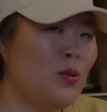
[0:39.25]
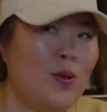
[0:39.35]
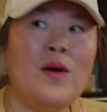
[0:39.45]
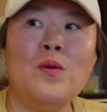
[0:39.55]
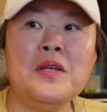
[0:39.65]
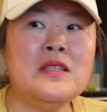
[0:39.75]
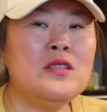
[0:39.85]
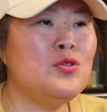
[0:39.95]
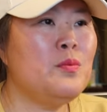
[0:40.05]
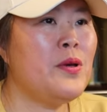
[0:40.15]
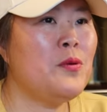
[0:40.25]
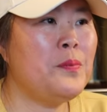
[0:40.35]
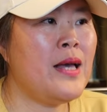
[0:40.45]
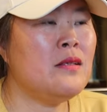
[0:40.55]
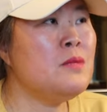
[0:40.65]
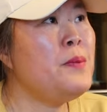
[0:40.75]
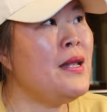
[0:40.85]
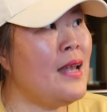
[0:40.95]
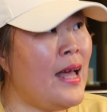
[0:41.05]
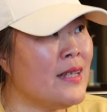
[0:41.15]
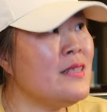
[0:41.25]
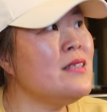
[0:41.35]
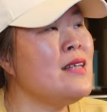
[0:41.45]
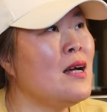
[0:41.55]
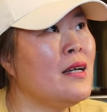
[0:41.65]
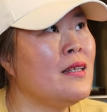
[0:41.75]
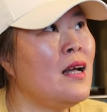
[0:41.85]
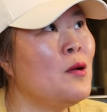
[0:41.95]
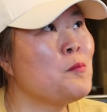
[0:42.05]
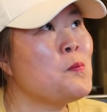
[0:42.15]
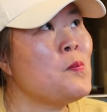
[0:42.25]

对，我们一直就没有变，是本来是想给它